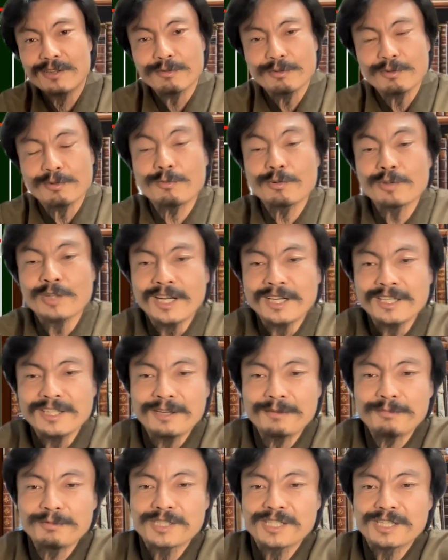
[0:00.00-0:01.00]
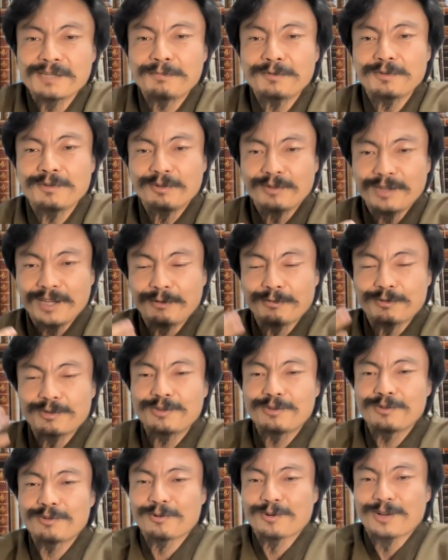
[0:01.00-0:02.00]
てるよと、この足りない分自分のね、お
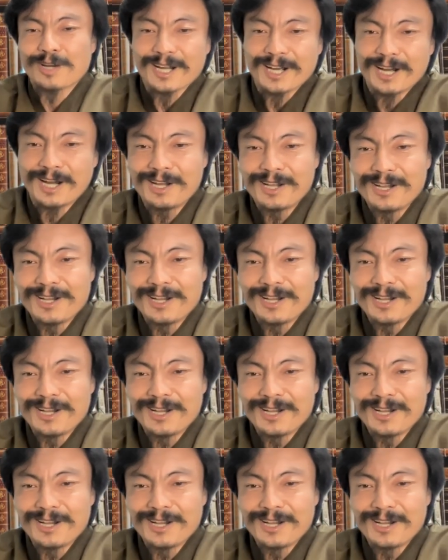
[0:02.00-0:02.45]
給料から、